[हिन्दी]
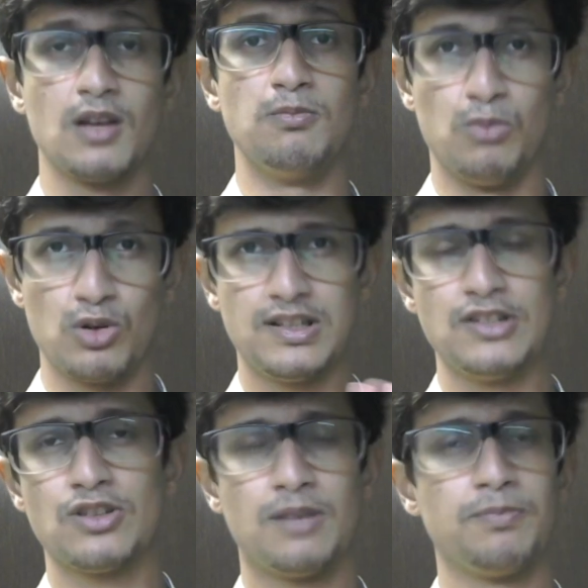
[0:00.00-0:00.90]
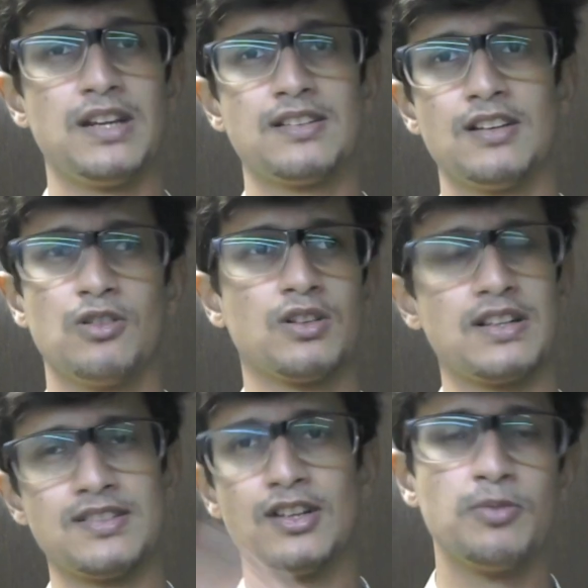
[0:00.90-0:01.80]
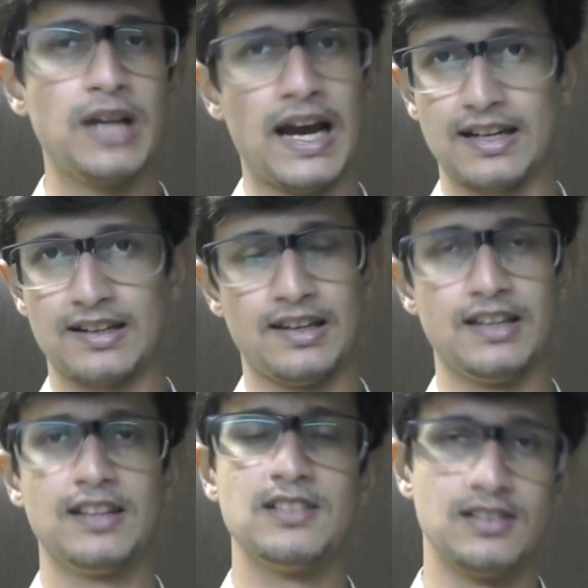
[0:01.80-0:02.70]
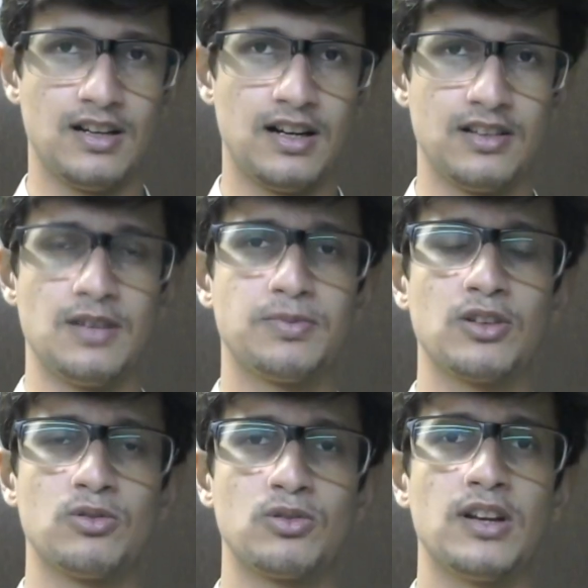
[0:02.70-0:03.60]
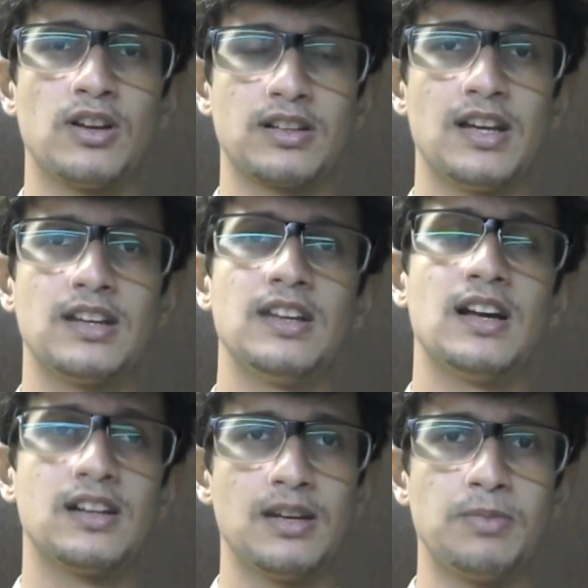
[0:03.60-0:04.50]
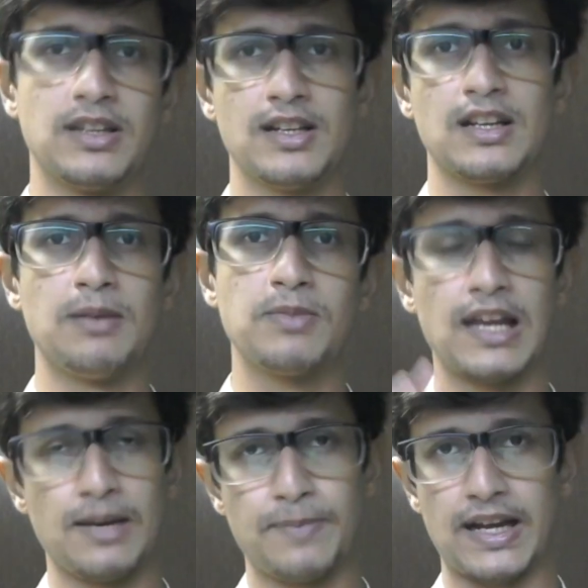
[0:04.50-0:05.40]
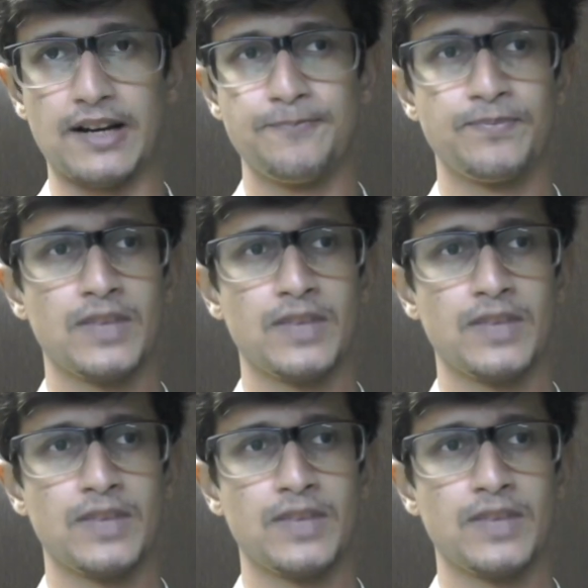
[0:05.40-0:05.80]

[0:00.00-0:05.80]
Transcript: मोस्टली जो कंपनीज है वो किसी को भी हायर कर लेंगी हाँ, जब तक उनको लगता है कि यार ये बंदा गेम खेल पाएगा